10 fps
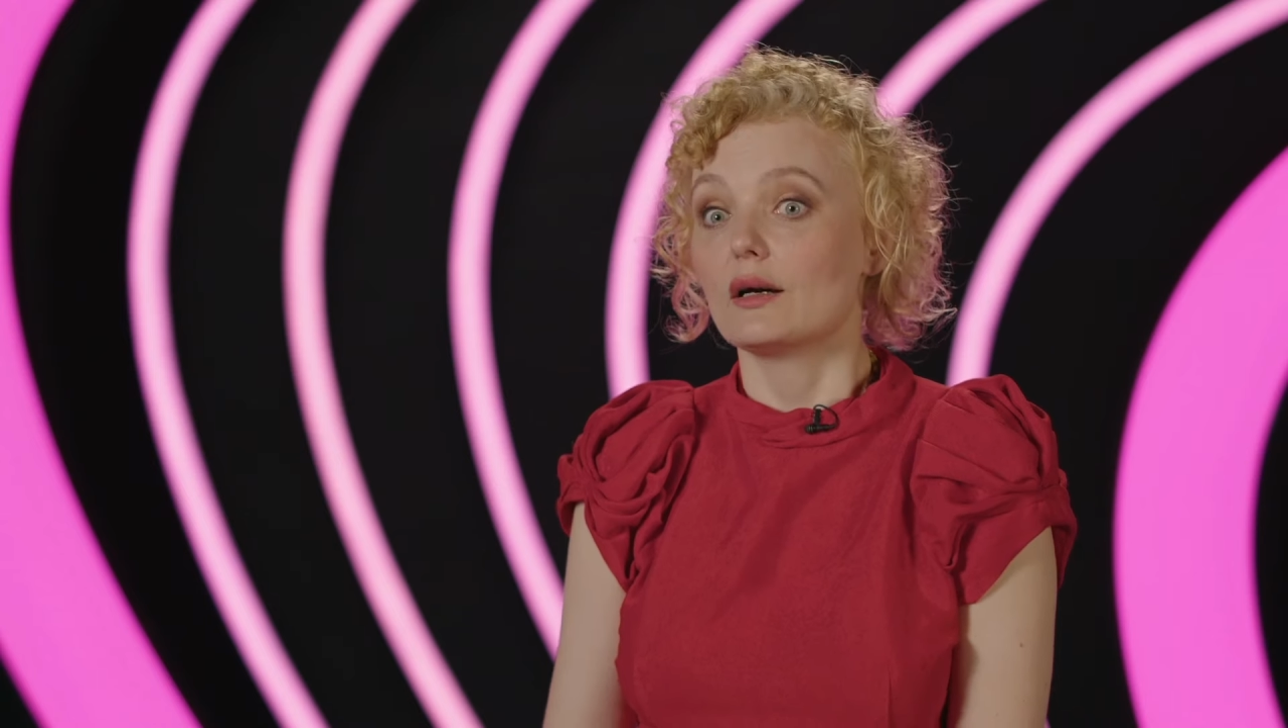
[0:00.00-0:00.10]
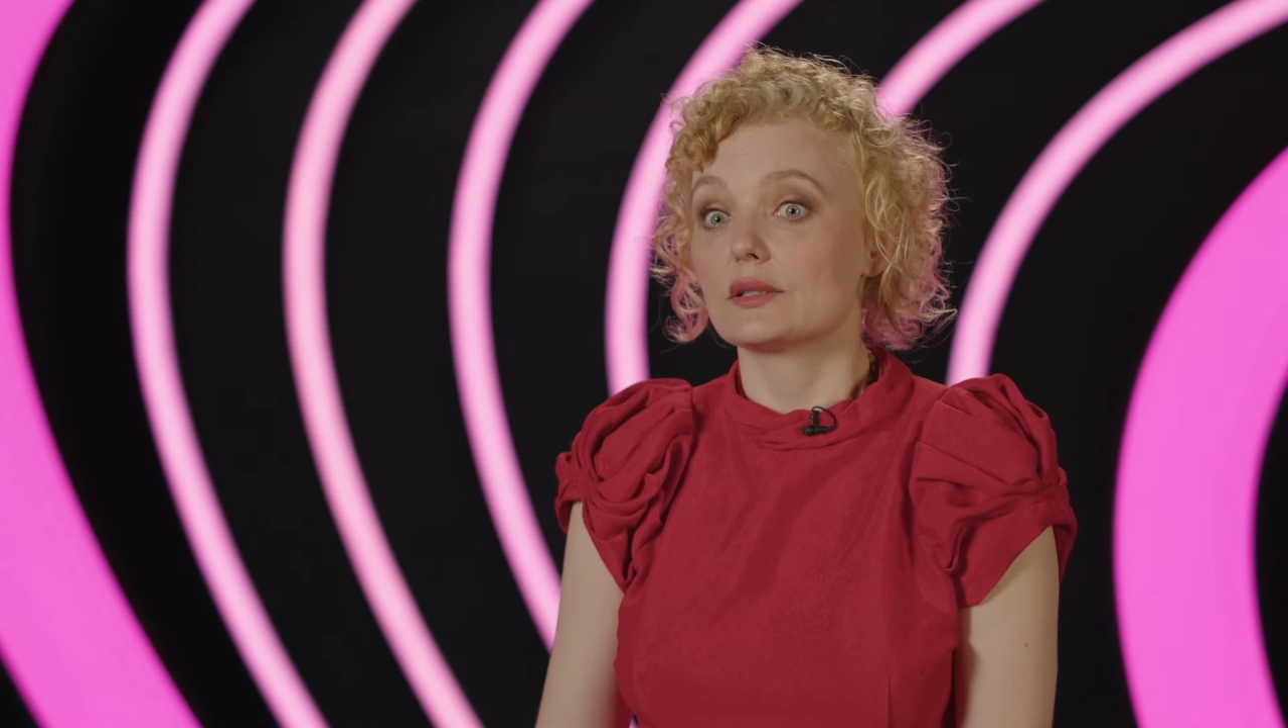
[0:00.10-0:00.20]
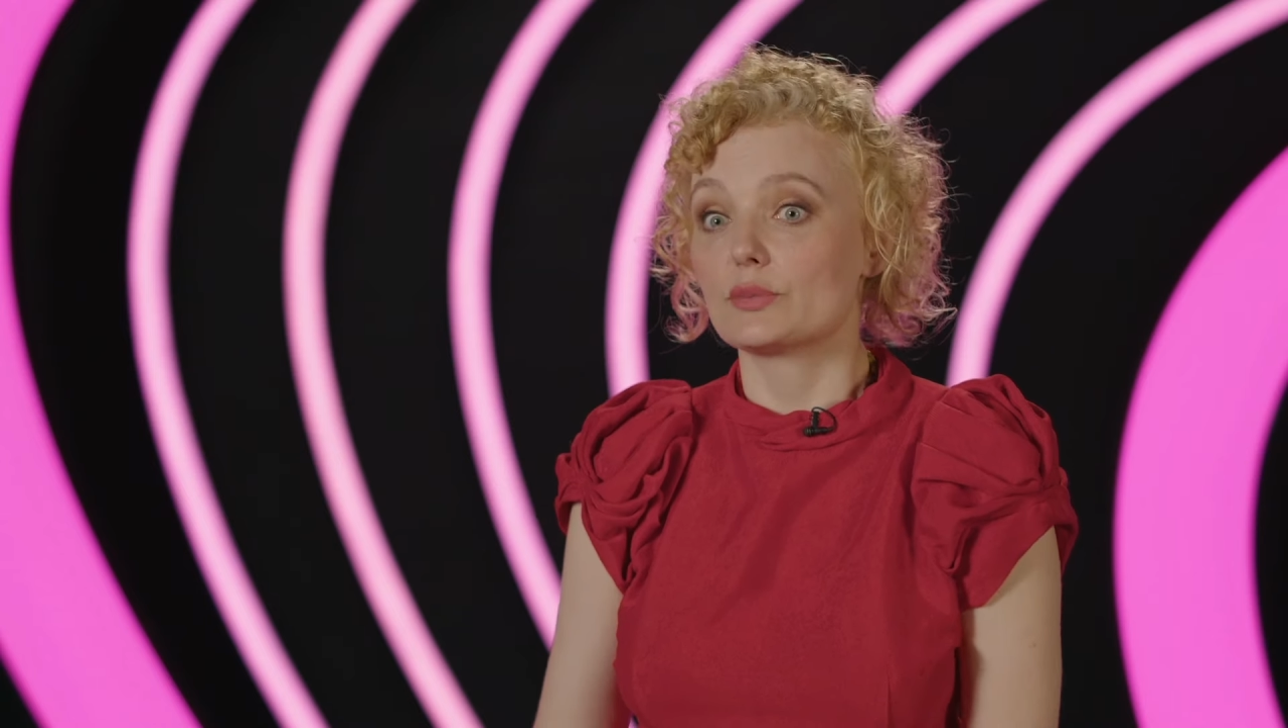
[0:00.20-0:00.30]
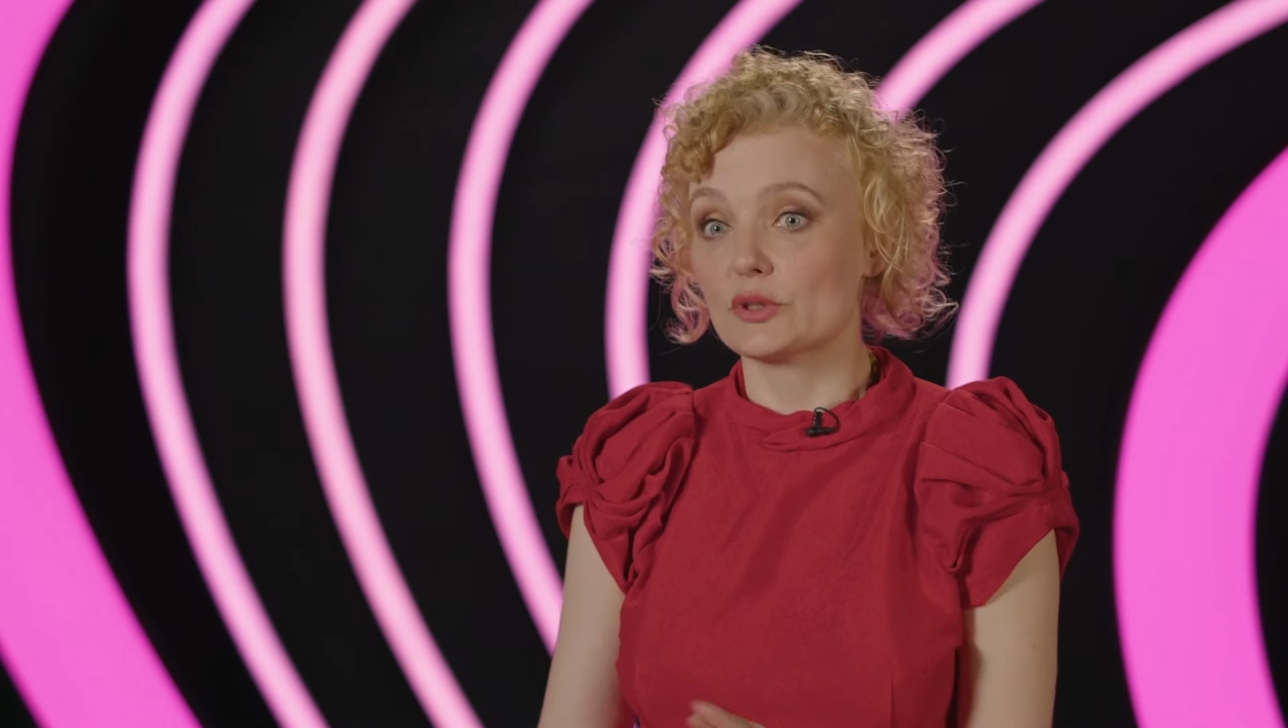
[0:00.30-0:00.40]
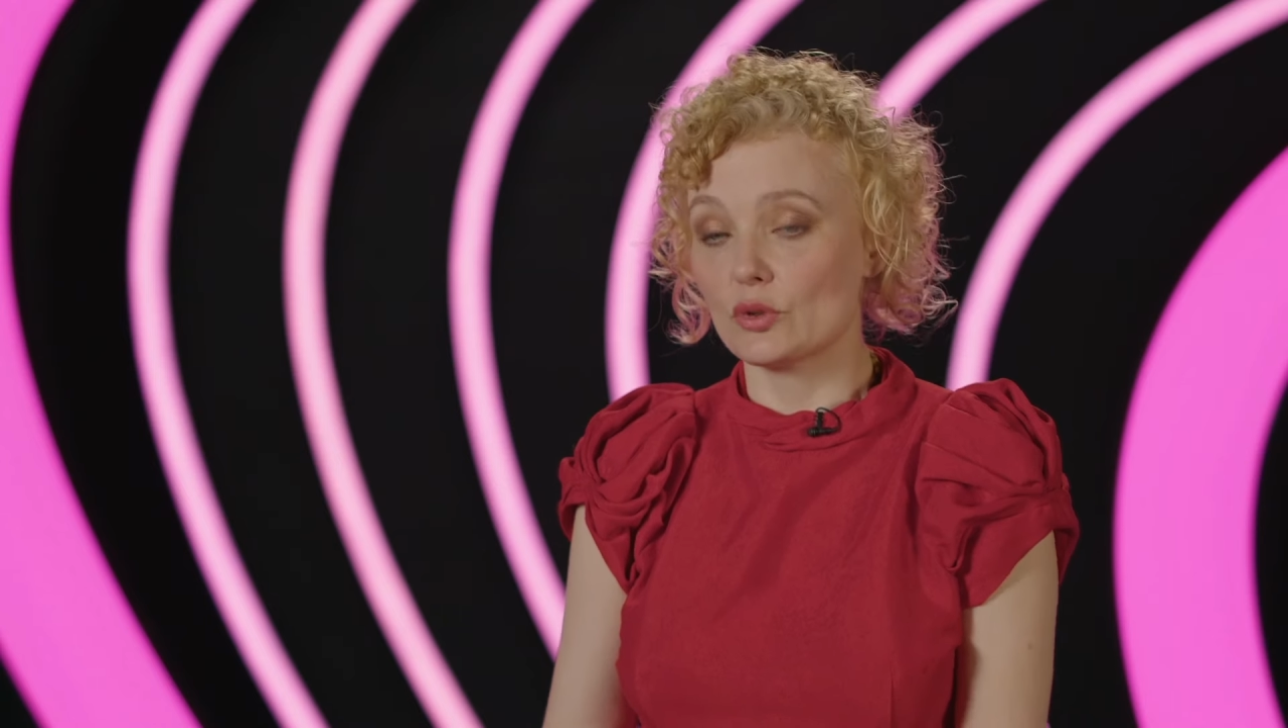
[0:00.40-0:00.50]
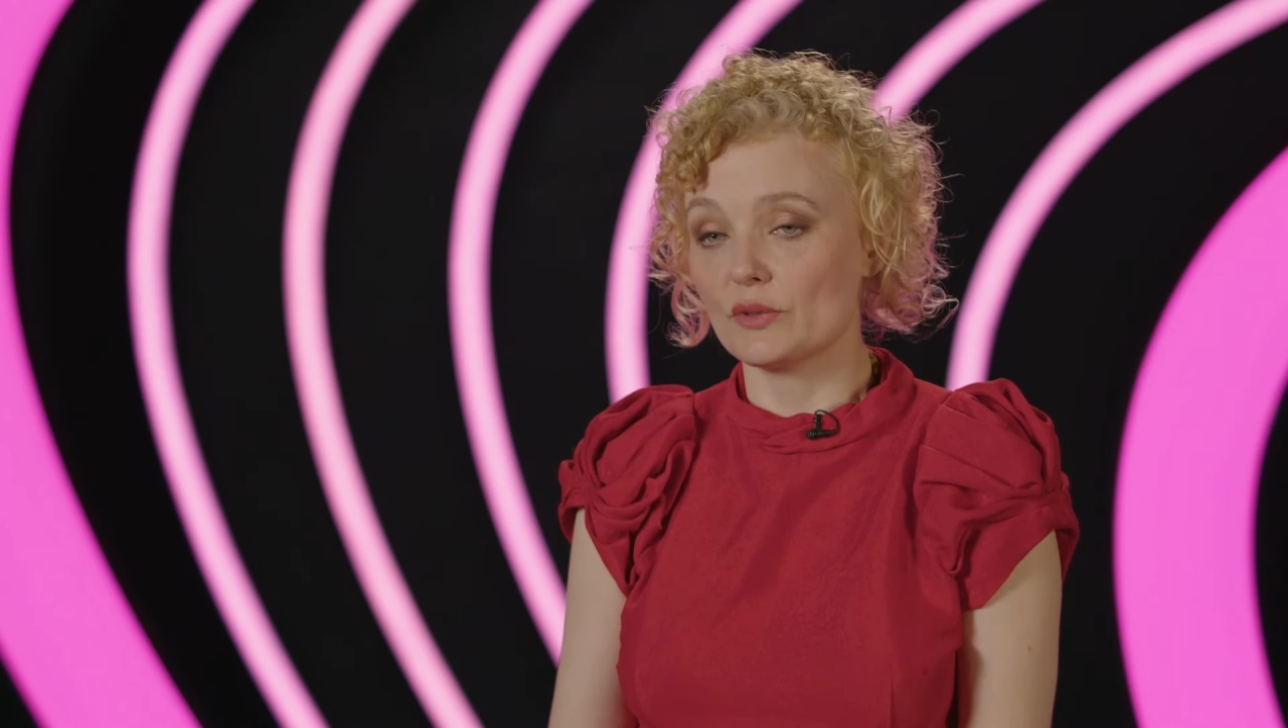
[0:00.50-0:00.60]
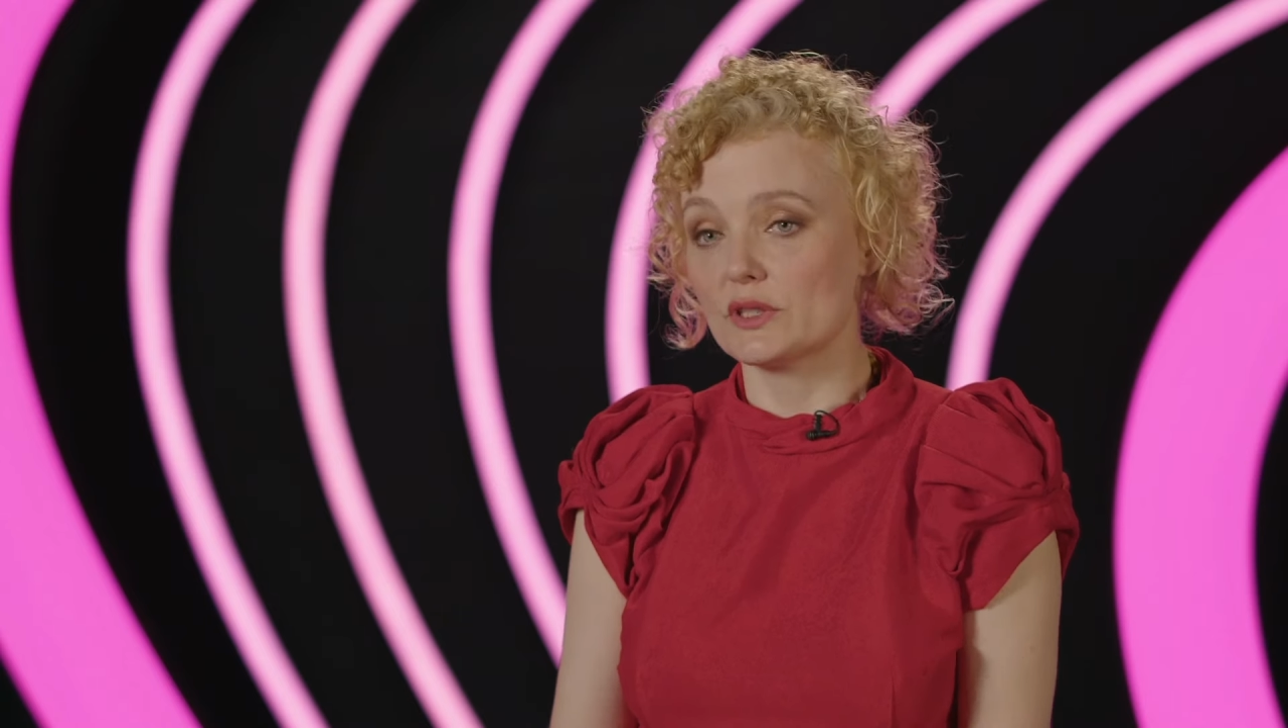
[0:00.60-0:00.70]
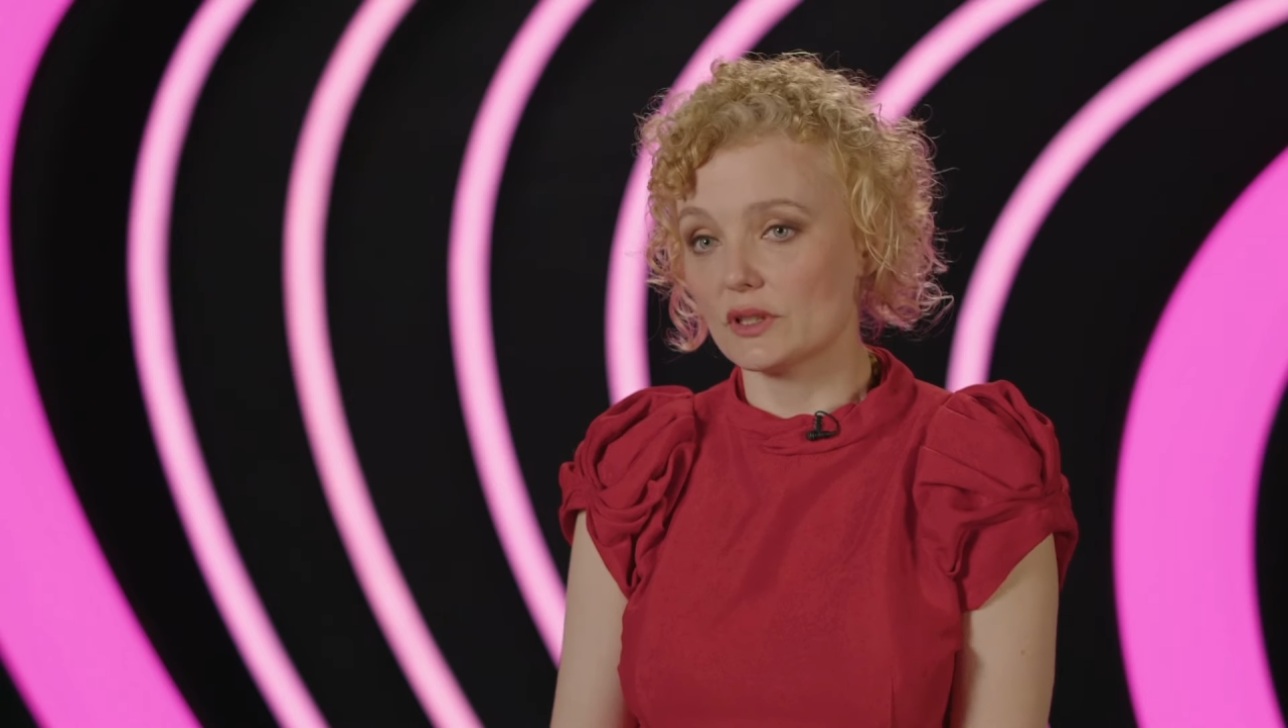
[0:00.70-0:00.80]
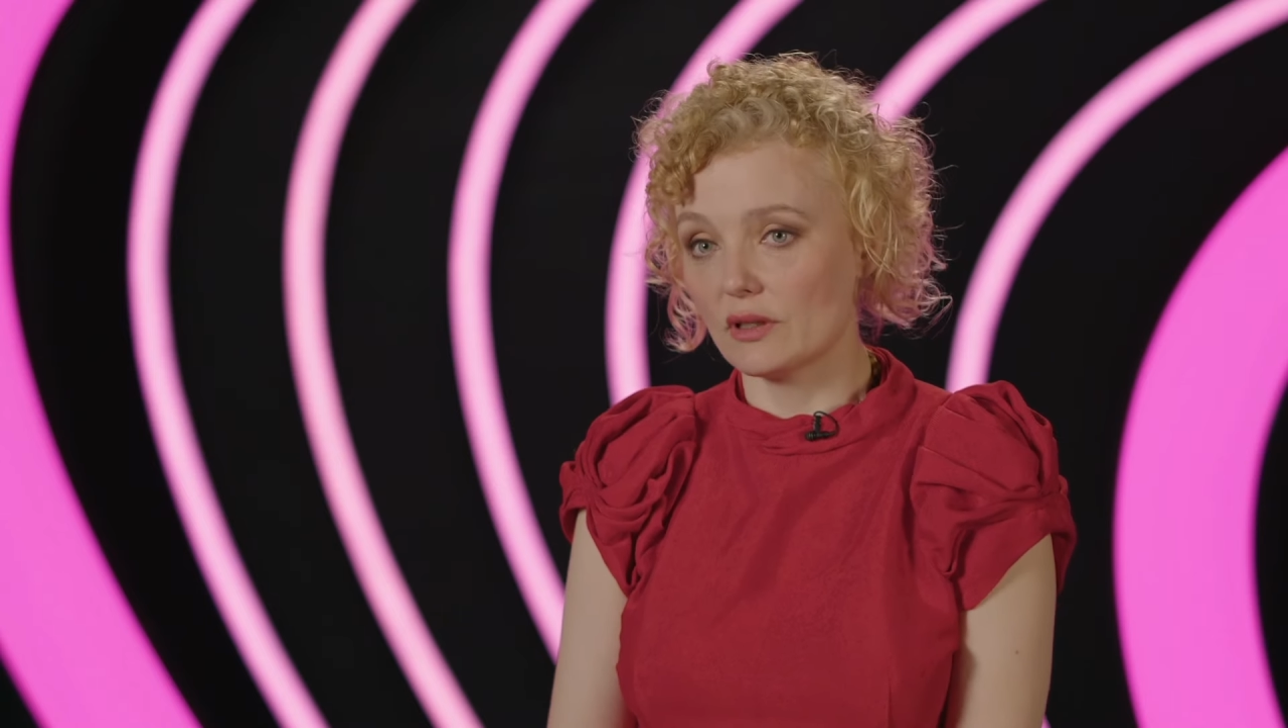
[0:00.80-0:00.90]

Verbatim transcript: а, способности